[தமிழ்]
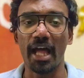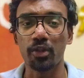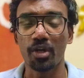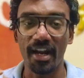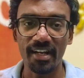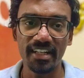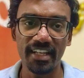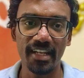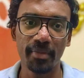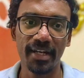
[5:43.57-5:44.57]
அதோட
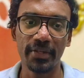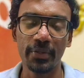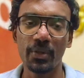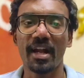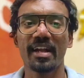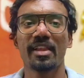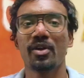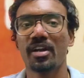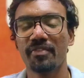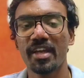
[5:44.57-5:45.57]
அனலிட்டிக்கல் எபிலிட்டியும் அண்ட்
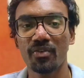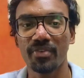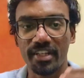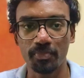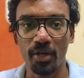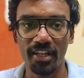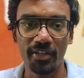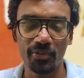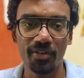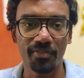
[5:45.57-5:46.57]
அதோட வே ஆஃப்
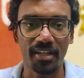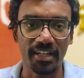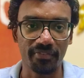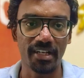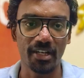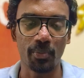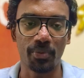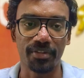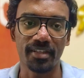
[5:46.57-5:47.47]
ரெஸ்பாண்டிங் தான் டிஃப்ரெண்ட் ஆக போகுது